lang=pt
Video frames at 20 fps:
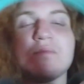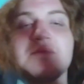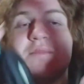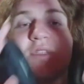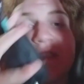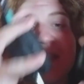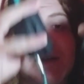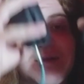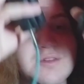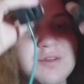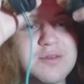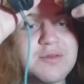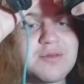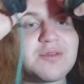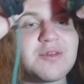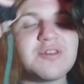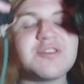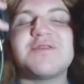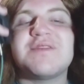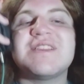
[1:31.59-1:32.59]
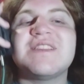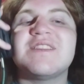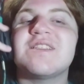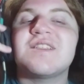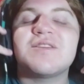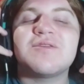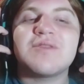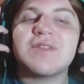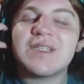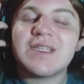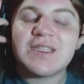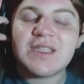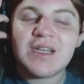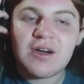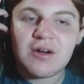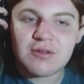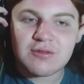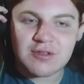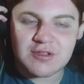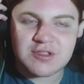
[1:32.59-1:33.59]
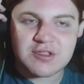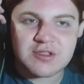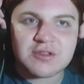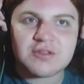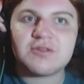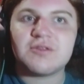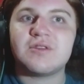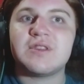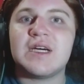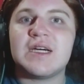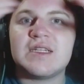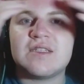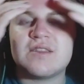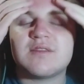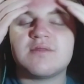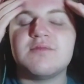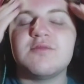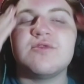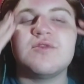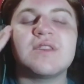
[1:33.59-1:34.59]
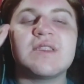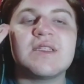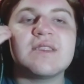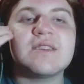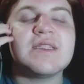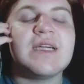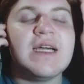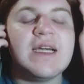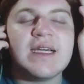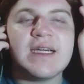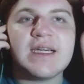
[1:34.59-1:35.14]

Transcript: Porque é o que eu gosto de fazer aqui no canal, gosto de escutar as músicas,